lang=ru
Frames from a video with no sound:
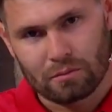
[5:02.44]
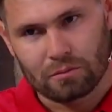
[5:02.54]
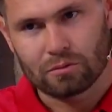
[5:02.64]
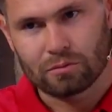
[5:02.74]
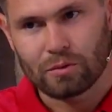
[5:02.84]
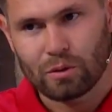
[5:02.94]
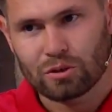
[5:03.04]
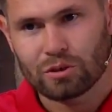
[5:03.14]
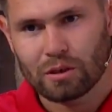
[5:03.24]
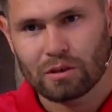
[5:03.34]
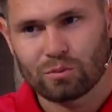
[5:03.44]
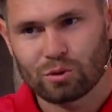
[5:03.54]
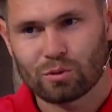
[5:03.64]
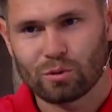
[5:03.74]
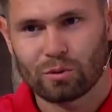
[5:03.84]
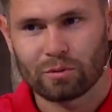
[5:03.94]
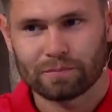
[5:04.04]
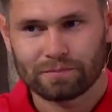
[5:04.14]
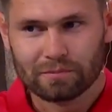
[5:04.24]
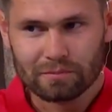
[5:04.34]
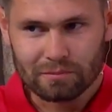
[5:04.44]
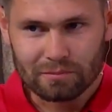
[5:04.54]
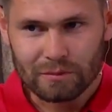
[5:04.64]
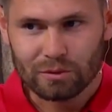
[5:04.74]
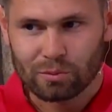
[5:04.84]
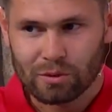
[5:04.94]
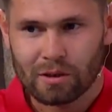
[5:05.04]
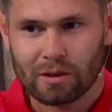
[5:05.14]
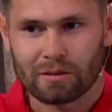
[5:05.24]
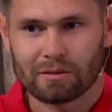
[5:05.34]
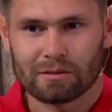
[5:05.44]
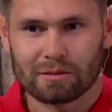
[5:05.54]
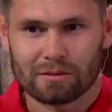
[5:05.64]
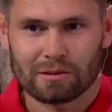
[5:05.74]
Ну, я очень рад тому, что у меня э,